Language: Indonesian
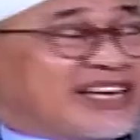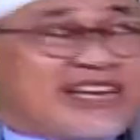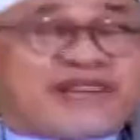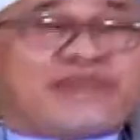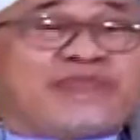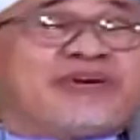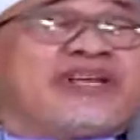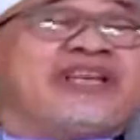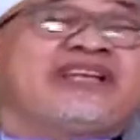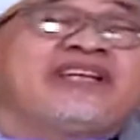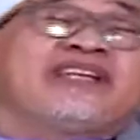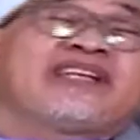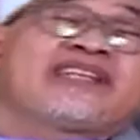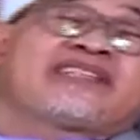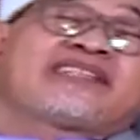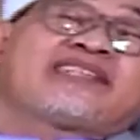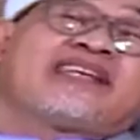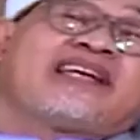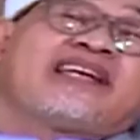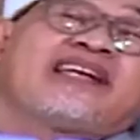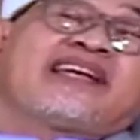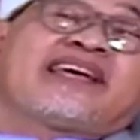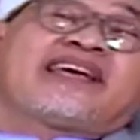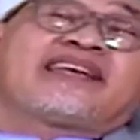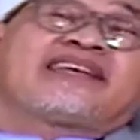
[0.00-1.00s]
Nabi
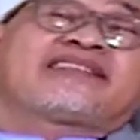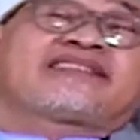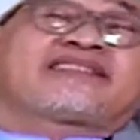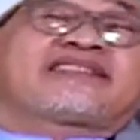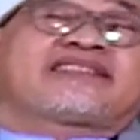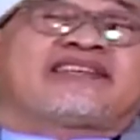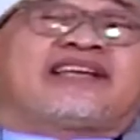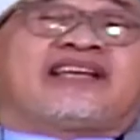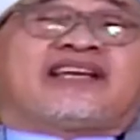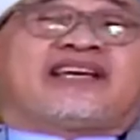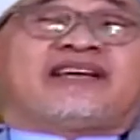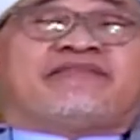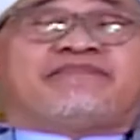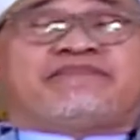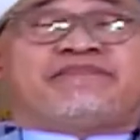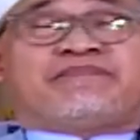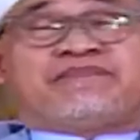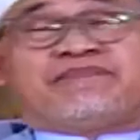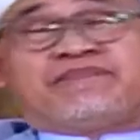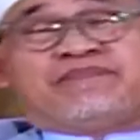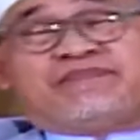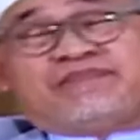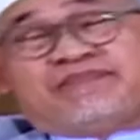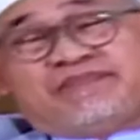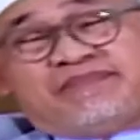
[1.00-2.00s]
Idris alaihi salam
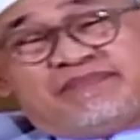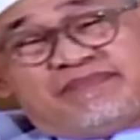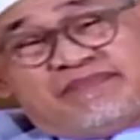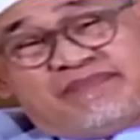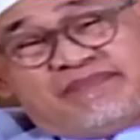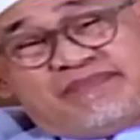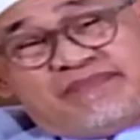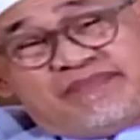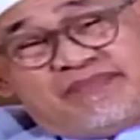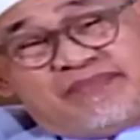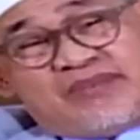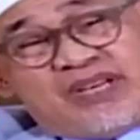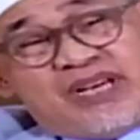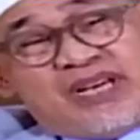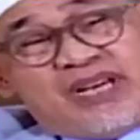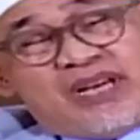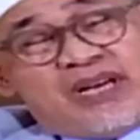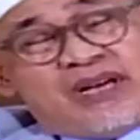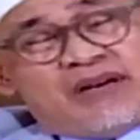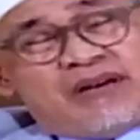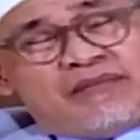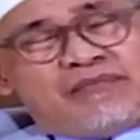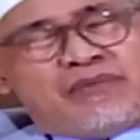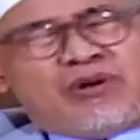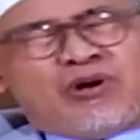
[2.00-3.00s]

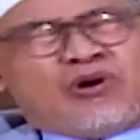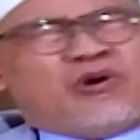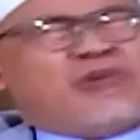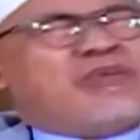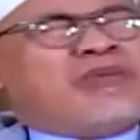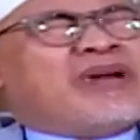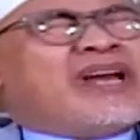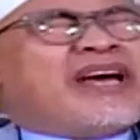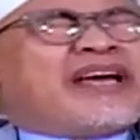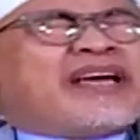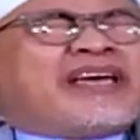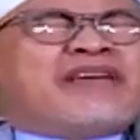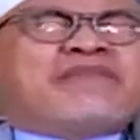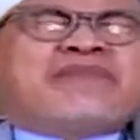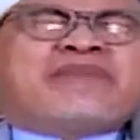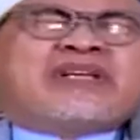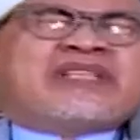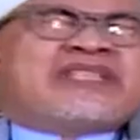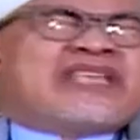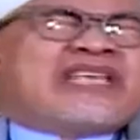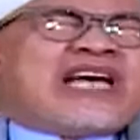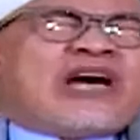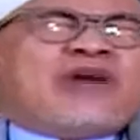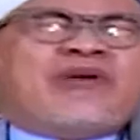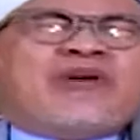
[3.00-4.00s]
belum lagi
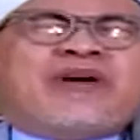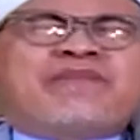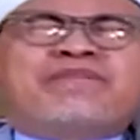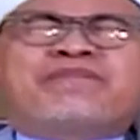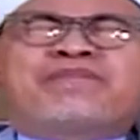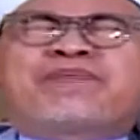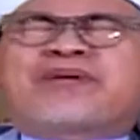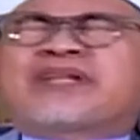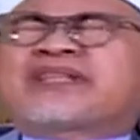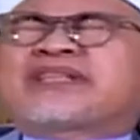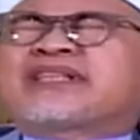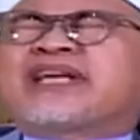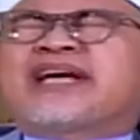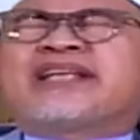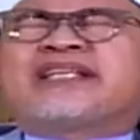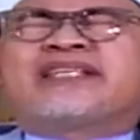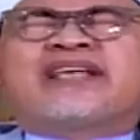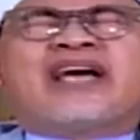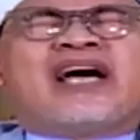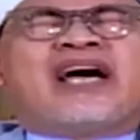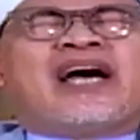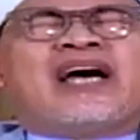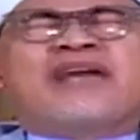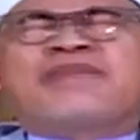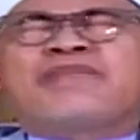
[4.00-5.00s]
menjawab
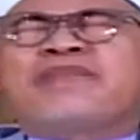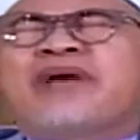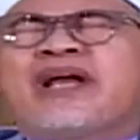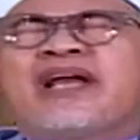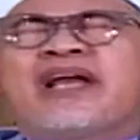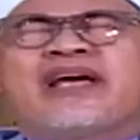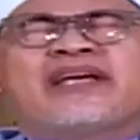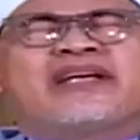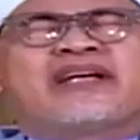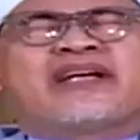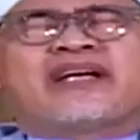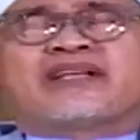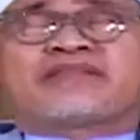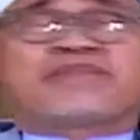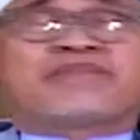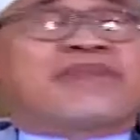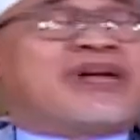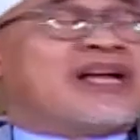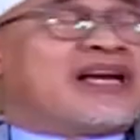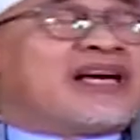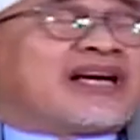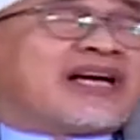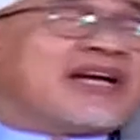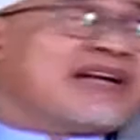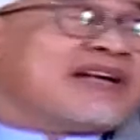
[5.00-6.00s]
pertanyaan malaikat
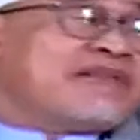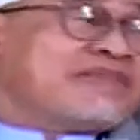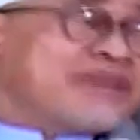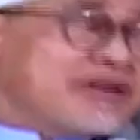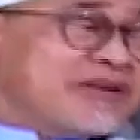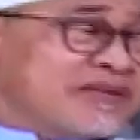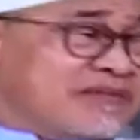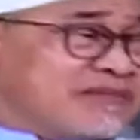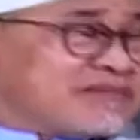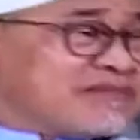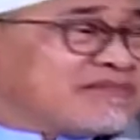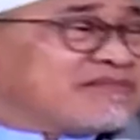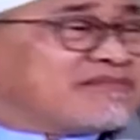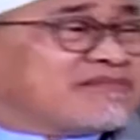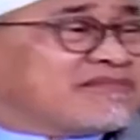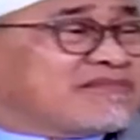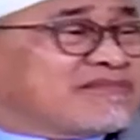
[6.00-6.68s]
malakal maut.